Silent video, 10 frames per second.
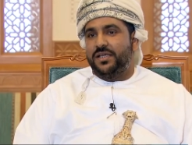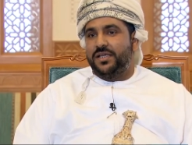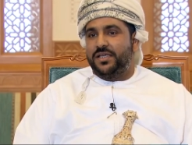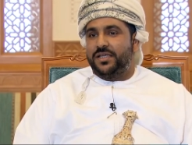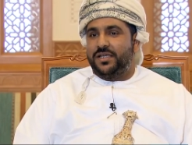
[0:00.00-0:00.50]

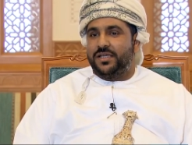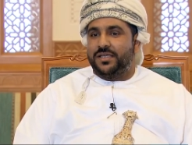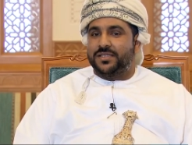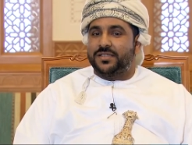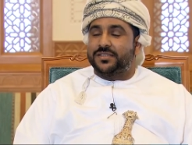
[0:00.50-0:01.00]
آه،
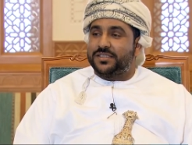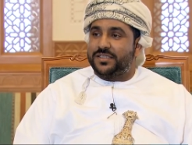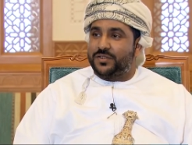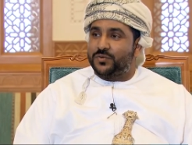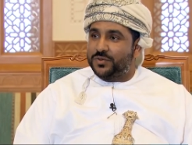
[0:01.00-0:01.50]
يستطيع
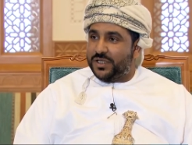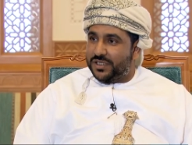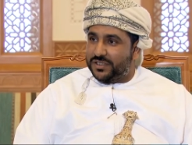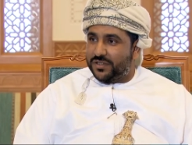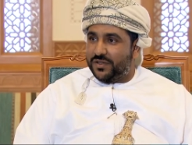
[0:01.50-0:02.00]
دون
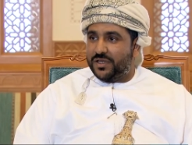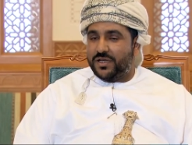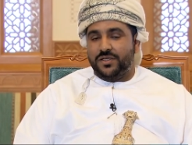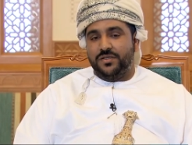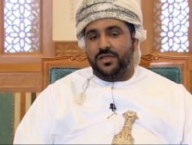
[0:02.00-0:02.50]
الانتظار
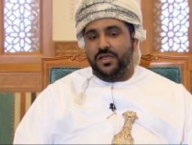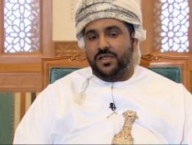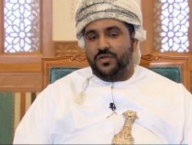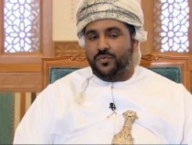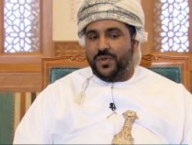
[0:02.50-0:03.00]
أن
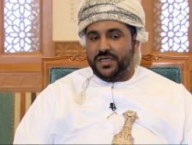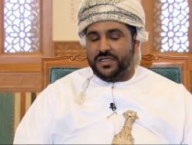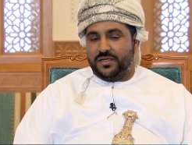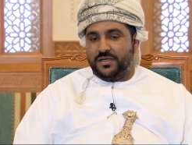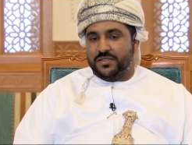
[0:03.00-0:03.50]

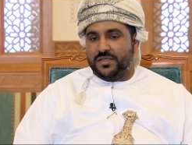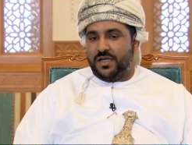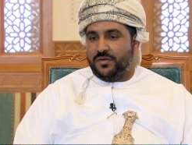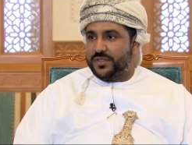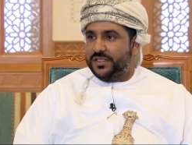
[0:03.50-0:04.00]
يبادر
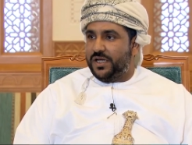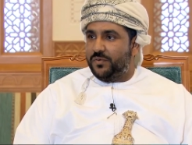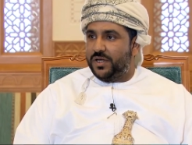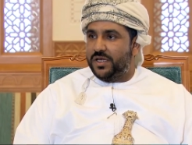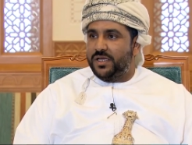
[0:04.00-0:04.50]
صاحب
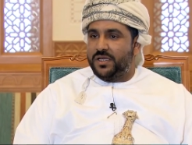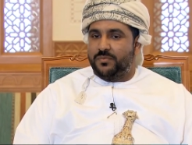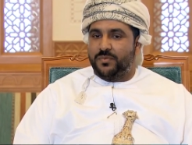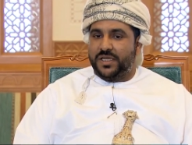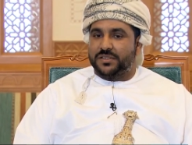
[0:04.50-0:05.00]
الدعوة
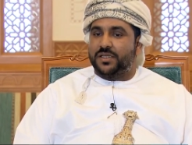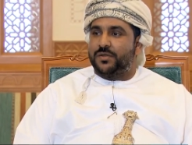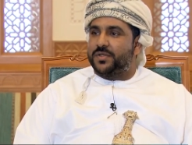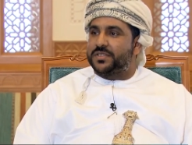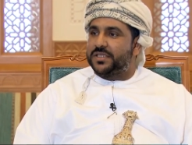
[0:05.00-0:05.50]
بطلب
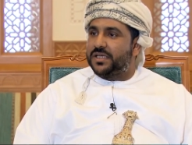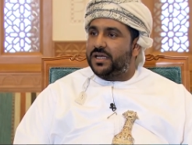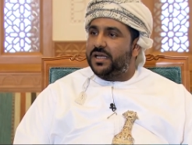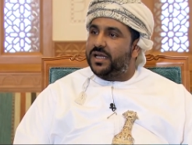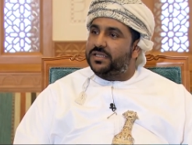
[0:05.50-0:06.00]
الصيغة
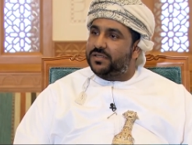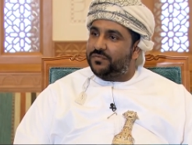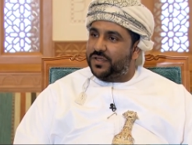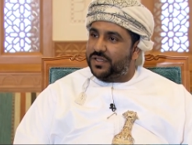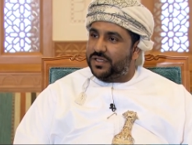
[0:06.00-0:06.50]

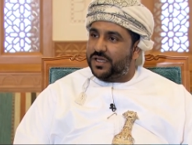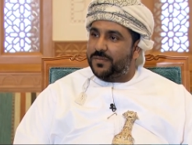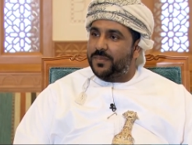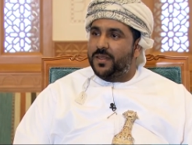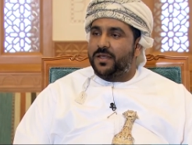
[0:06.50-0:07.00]
التنفيذية
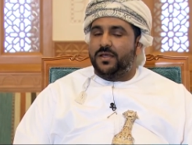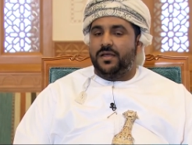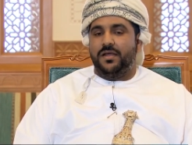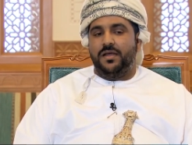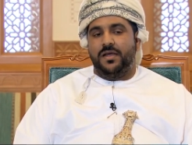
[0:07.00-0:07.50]

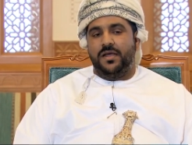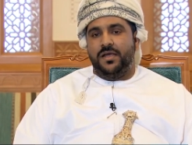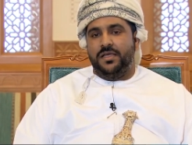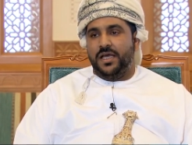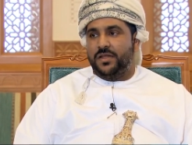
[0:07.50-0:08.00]
آه،
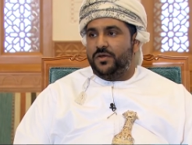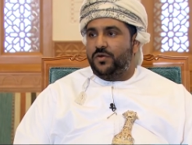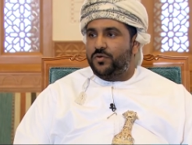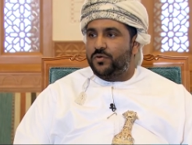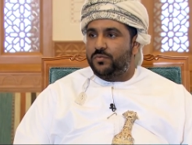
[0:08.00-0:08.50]
لهذا
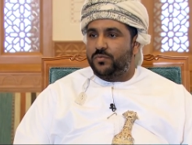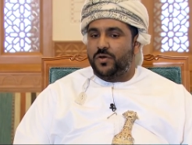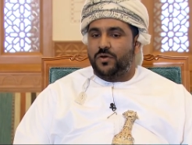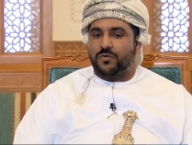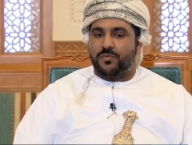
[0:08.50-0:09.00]
الحكم
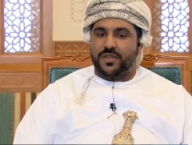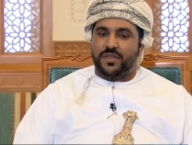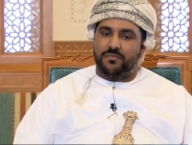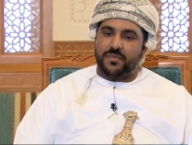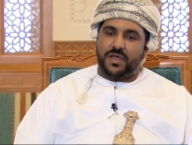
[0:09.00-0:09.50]
ومن
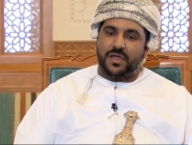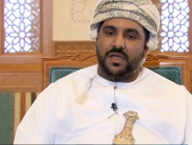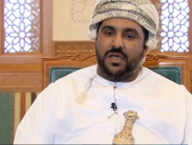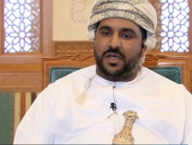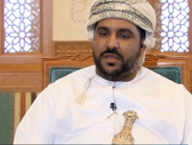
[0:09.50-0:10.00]
ثم
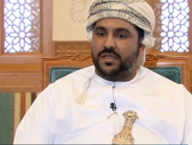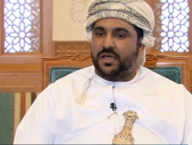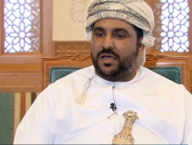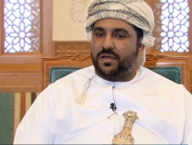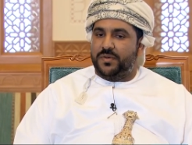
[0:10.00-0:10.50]

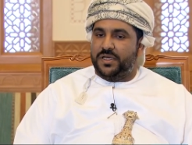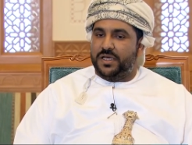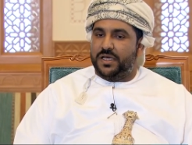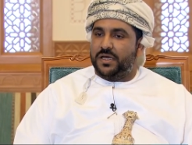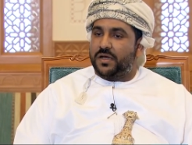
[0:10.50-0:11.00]
الذهاب
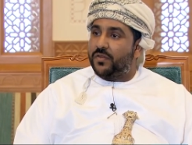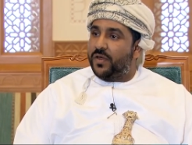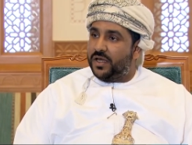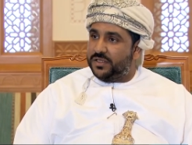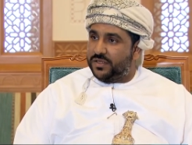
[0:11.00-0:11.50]
إلى
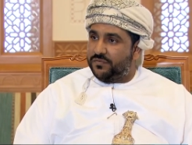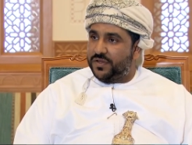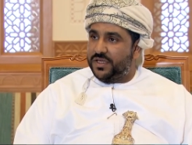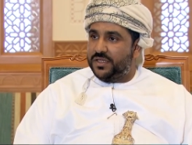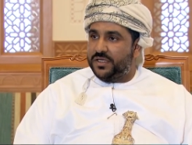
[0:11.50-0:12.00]
قضاء
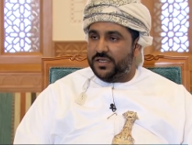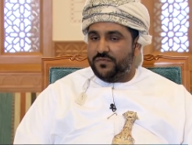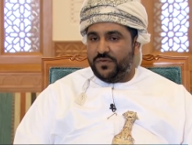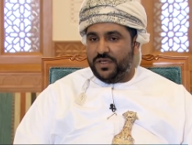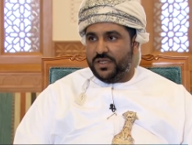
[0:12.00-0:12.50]
التنفيذ
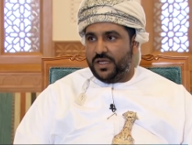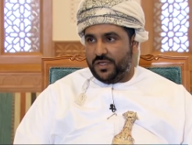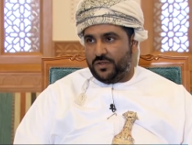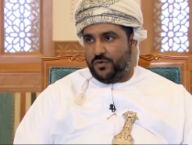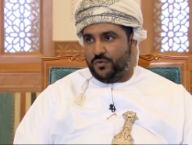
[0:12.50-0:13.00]
لتنفيذ
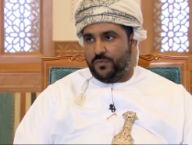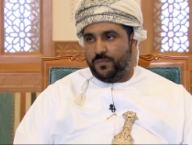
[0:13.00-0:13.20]
هذا الحكم